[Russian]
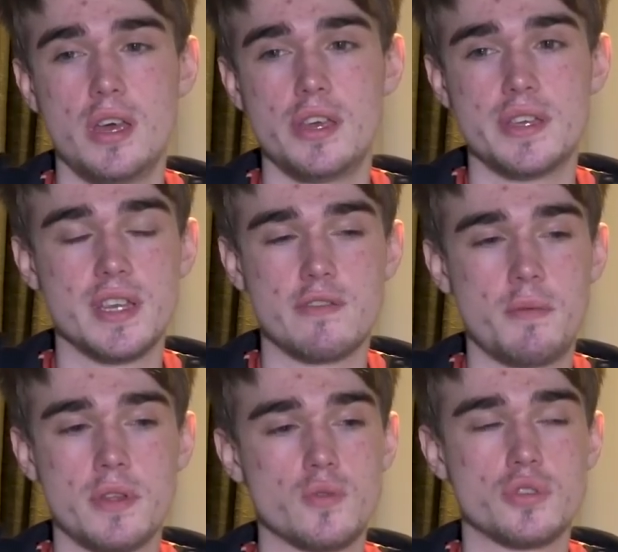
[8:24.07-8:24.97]
И с этого
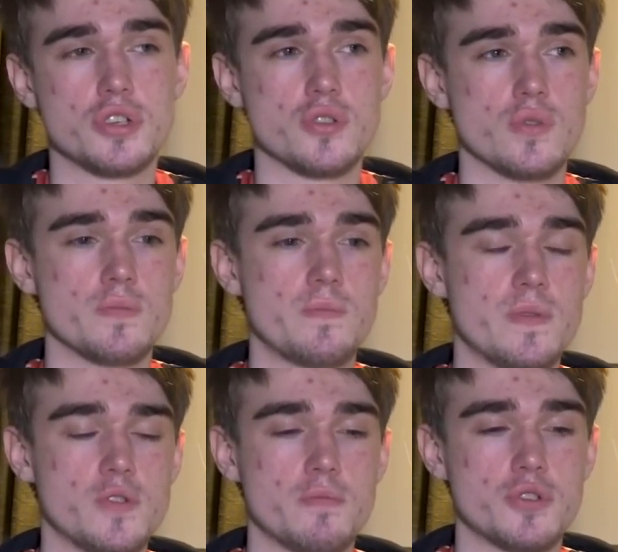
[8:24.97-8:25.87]
момента уже шло,
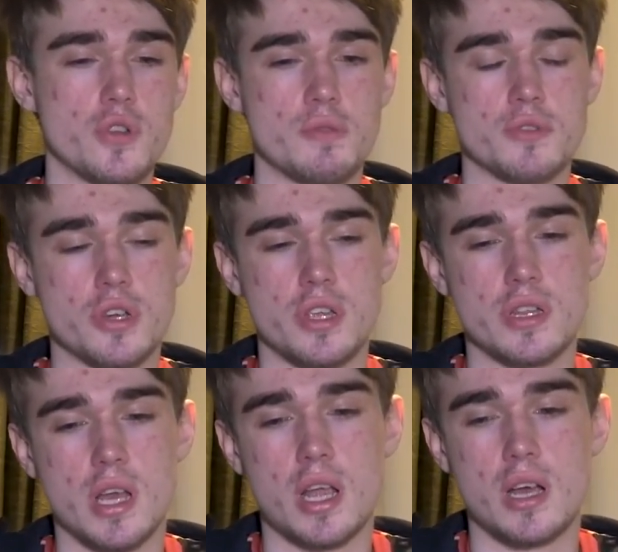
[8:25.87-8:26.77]
все пошло немножко не
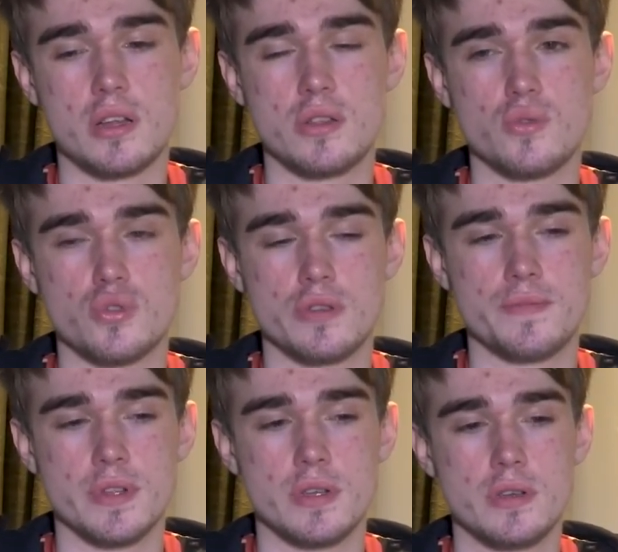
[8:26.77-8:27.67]
так, как нужно
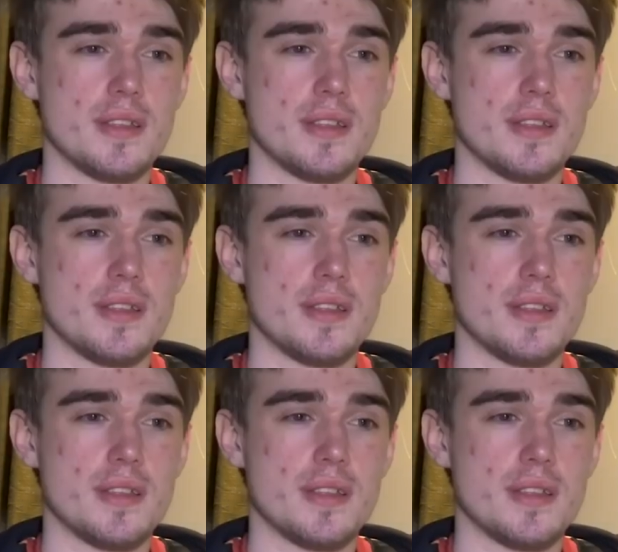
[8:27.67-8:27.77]
было.